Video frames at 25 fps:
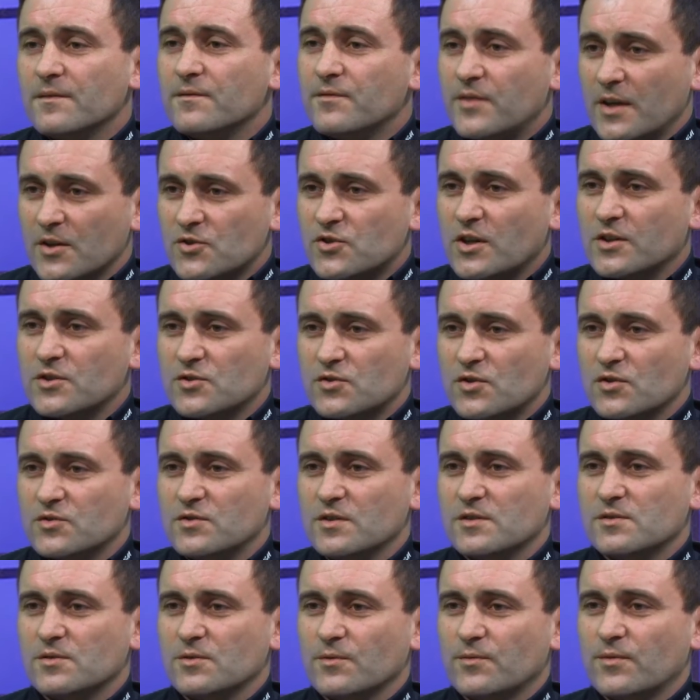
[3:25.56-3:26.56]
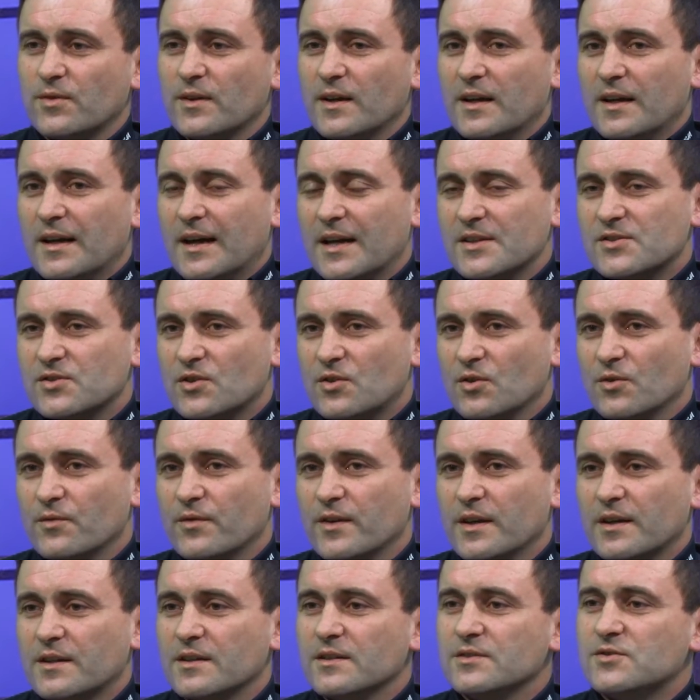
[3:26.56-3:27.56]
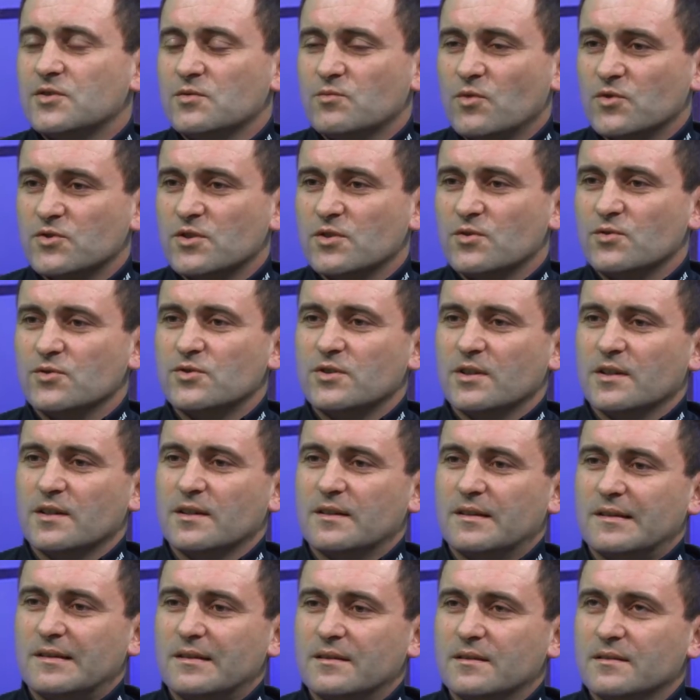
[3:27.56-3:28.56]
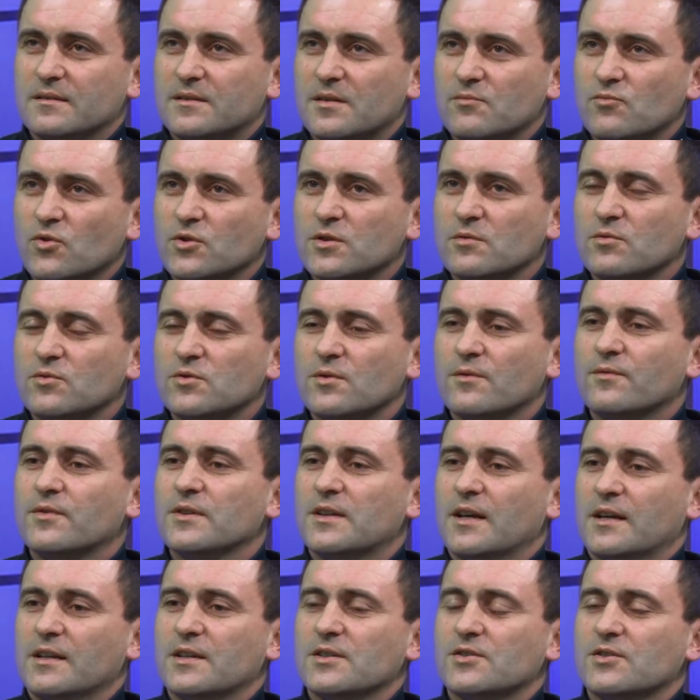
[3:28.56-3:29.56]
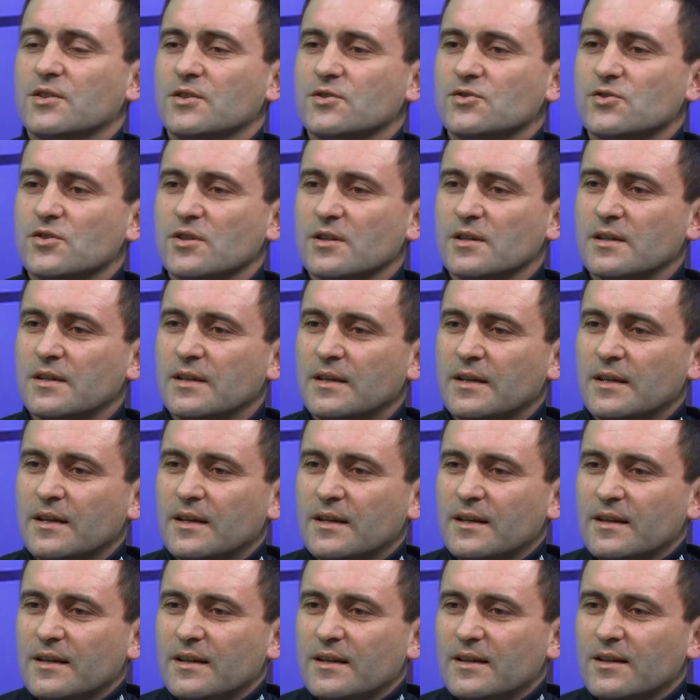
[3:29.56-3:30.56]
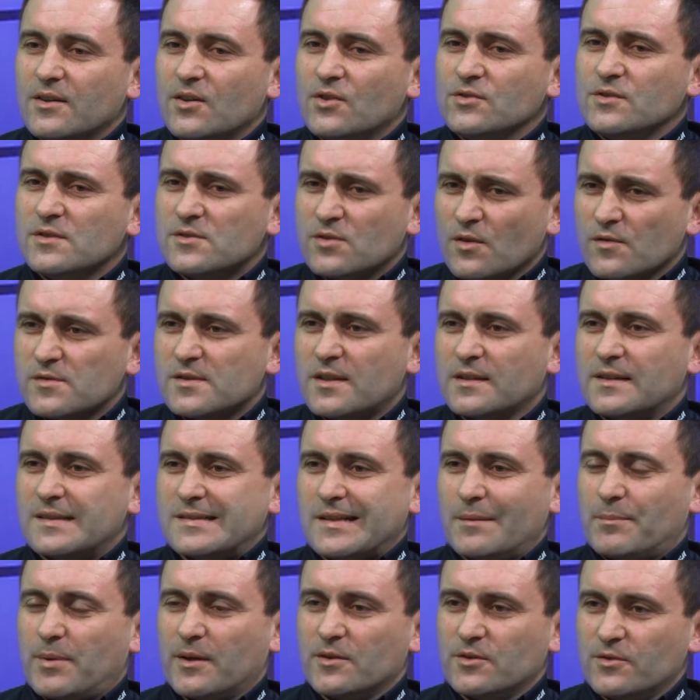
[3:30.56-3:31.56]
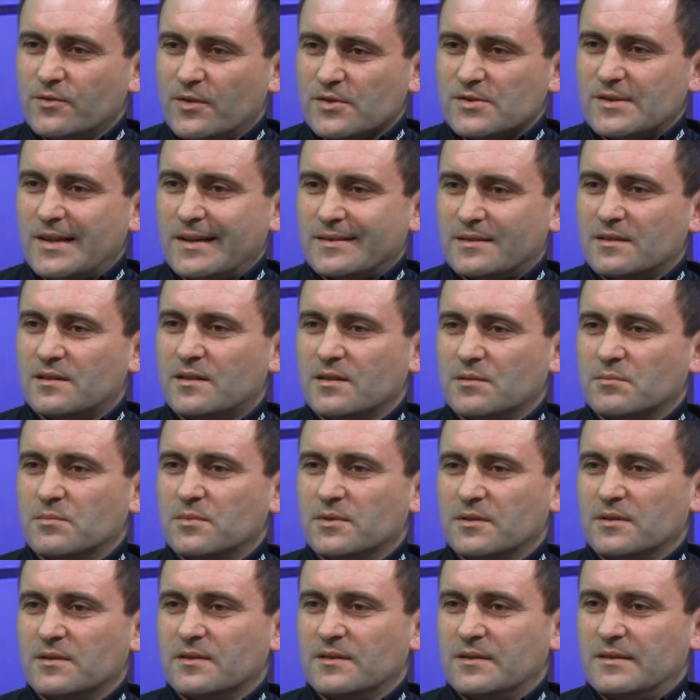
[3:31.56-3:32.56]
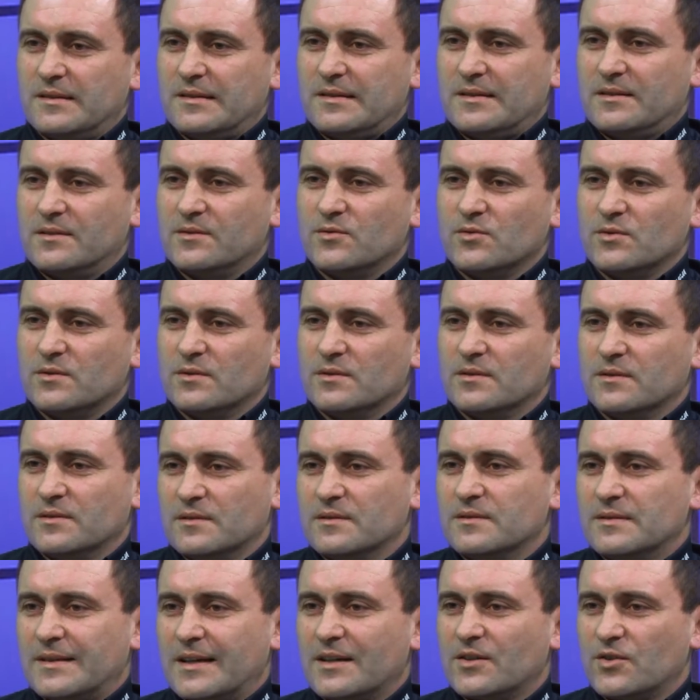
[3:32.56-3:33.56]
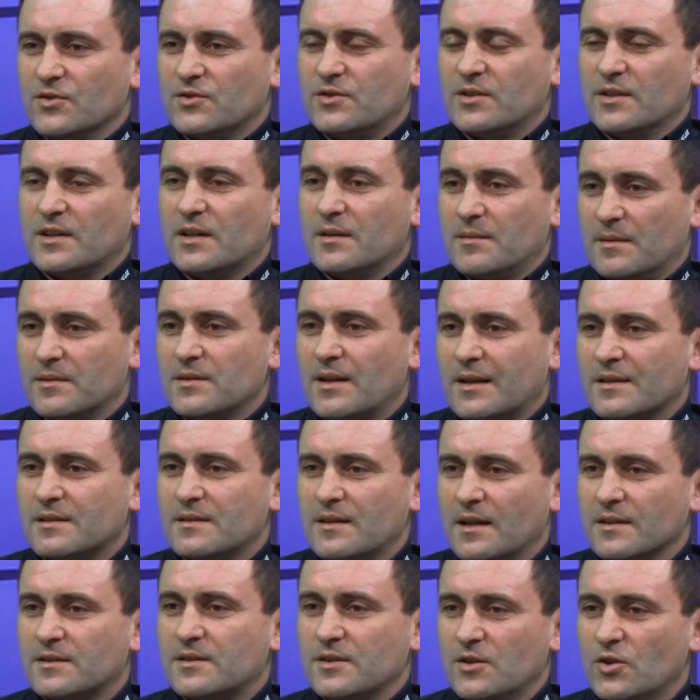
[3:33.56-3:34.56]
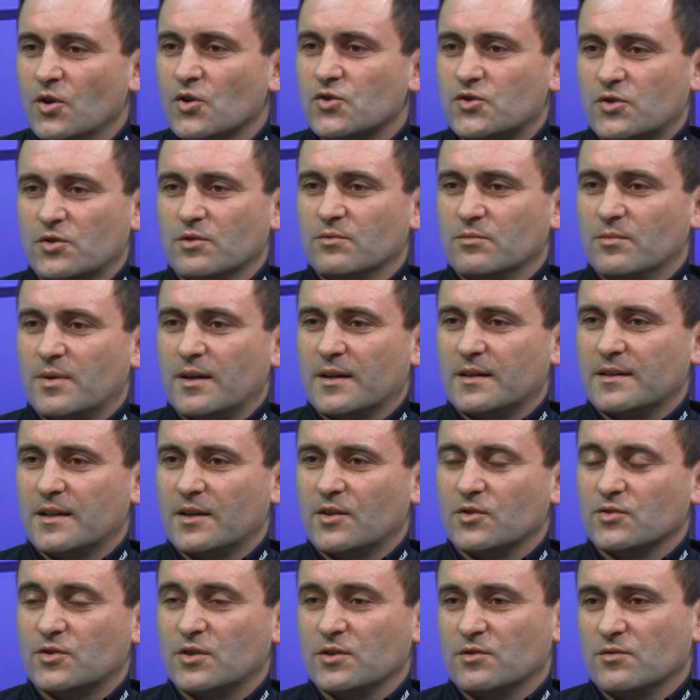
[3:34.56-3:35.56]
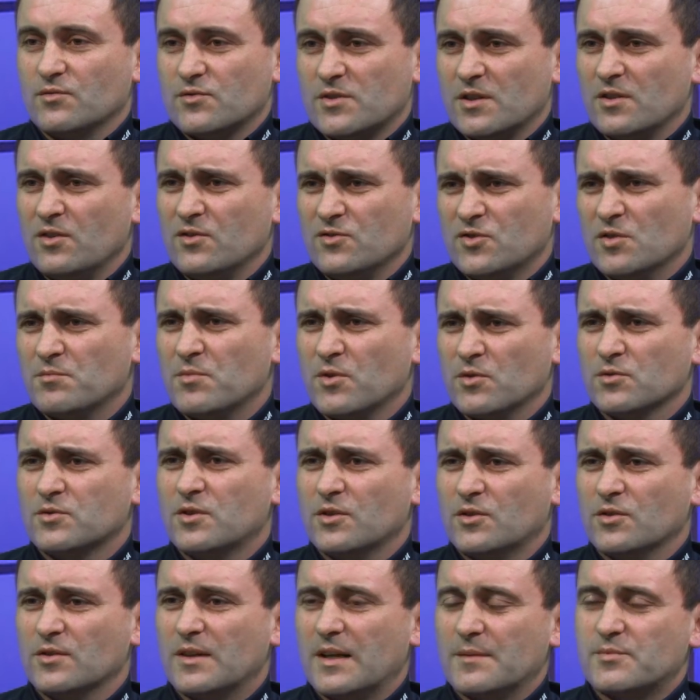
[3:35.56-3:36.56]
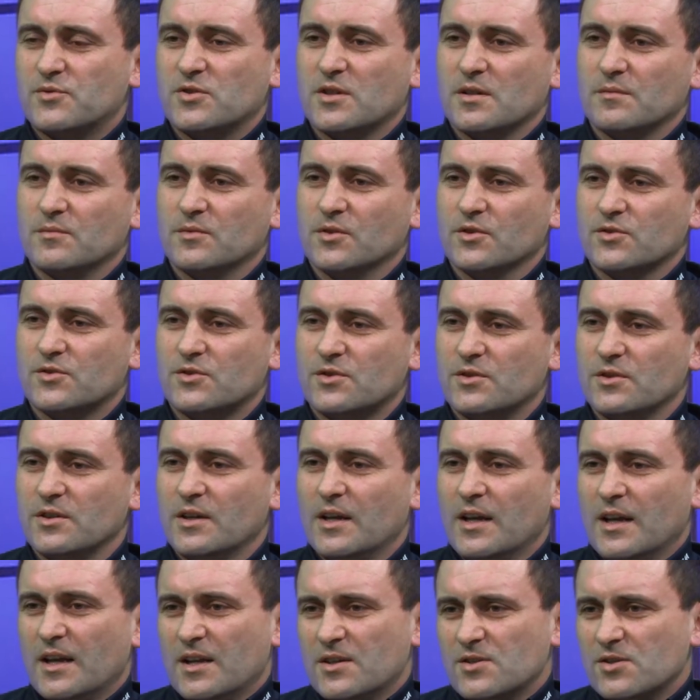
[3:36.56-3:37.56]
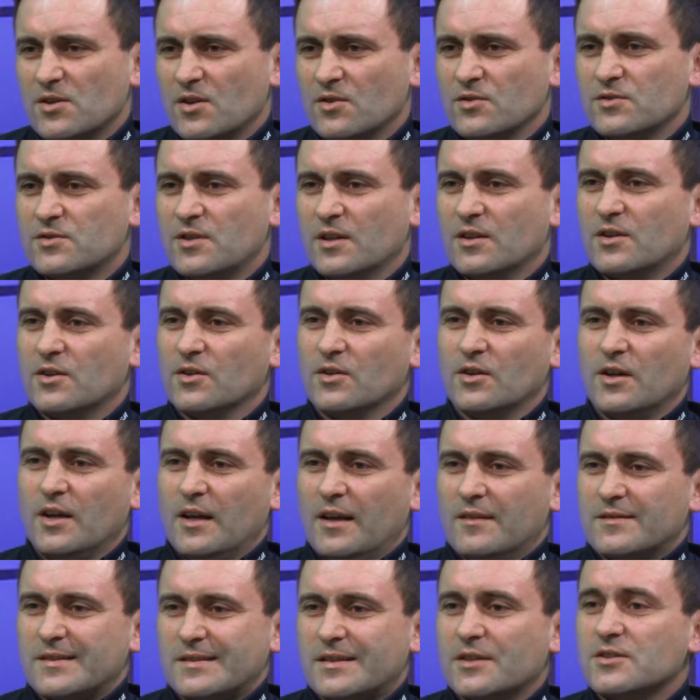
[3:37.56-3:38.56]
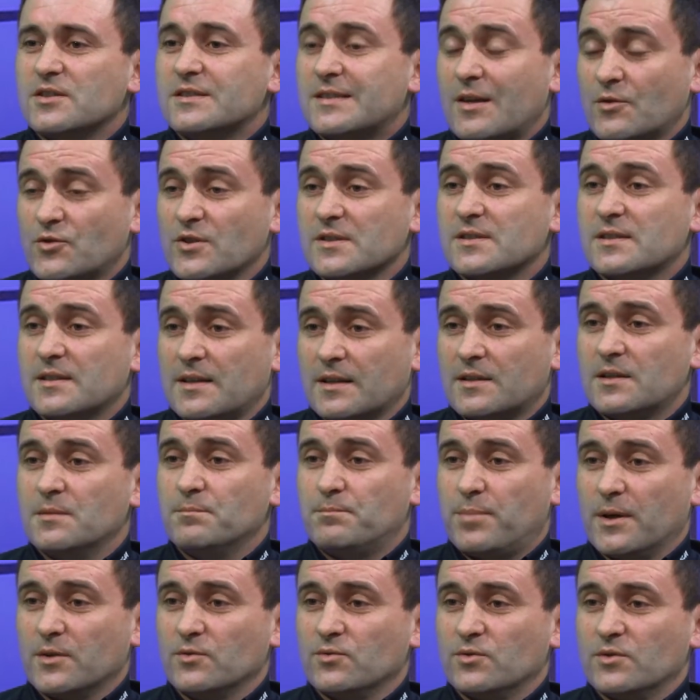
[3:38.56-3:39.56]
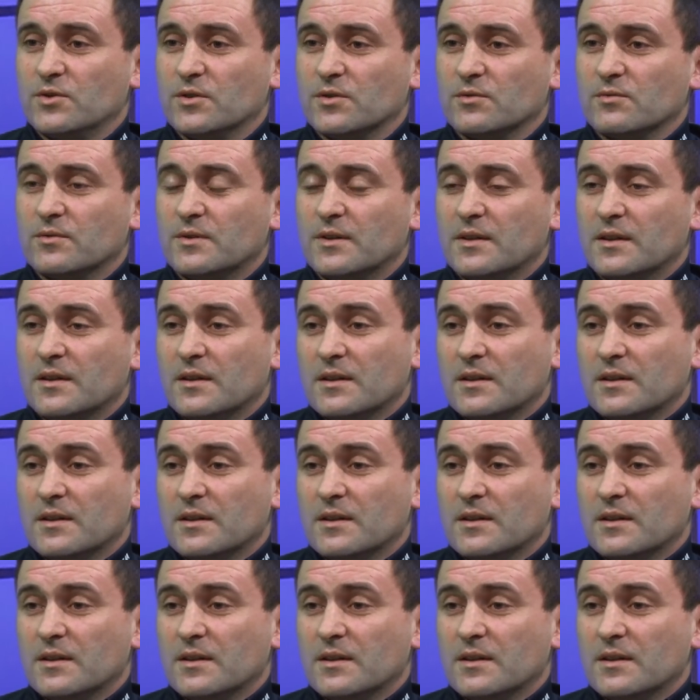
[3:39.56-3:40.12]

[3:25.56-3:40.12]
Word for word: większa niż rodziców, aczkolwiek ci młodzi ludzie, tym młodym ludziom wydaje się, że oni są w stanie zapanować nad tym e, e, narkotykiem, no, nad, nad, ilością brania narkotyków, że oni to biorą tylko dla przyjemności, że oni tylko w zasadzie cały czas nad tym panują.